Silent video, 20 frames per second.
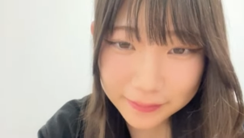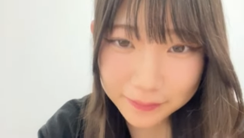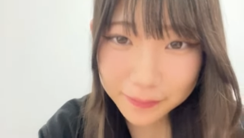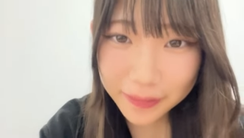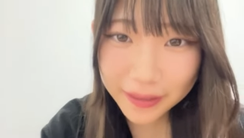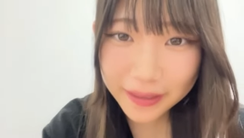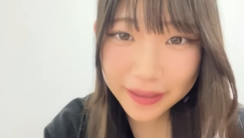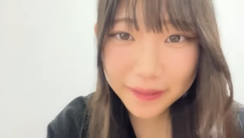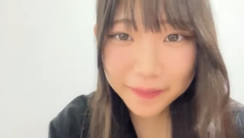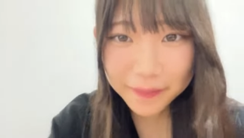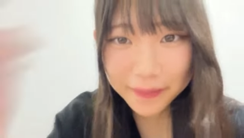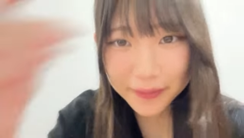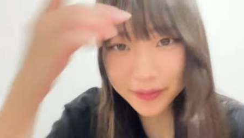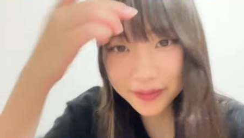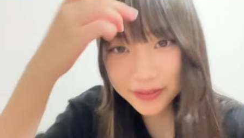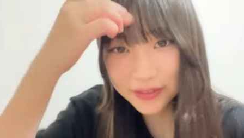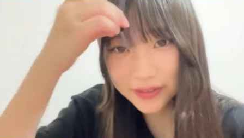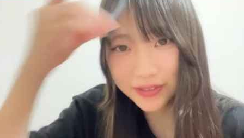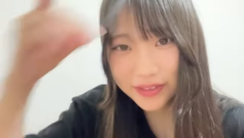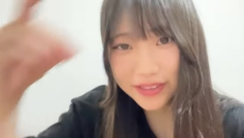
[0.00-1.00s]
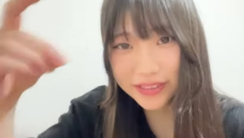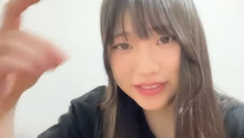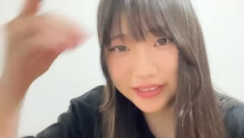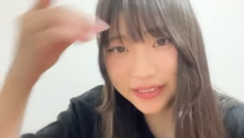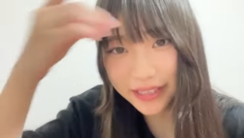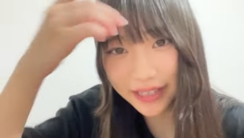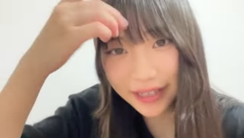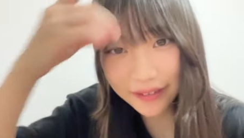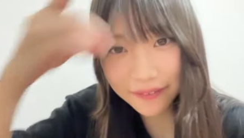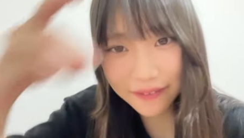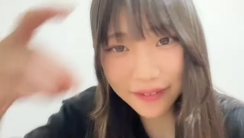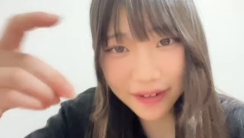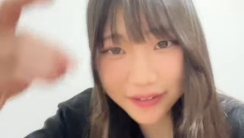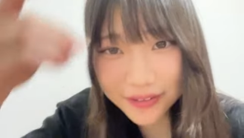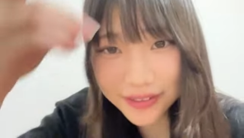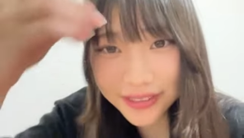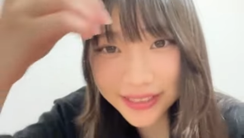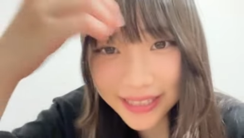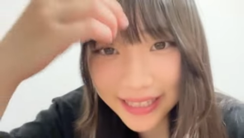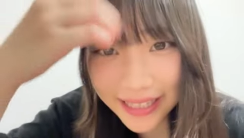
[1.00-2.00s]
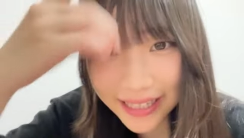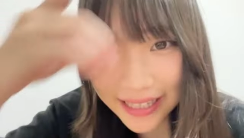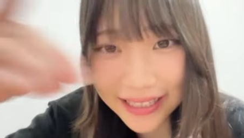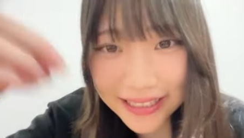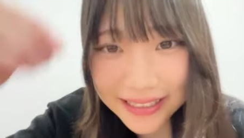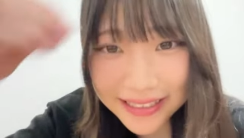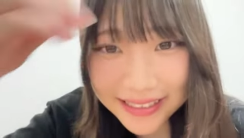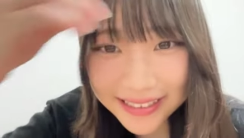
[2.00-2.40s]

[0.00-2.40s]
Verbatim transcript: 前髪の調子ね悪いね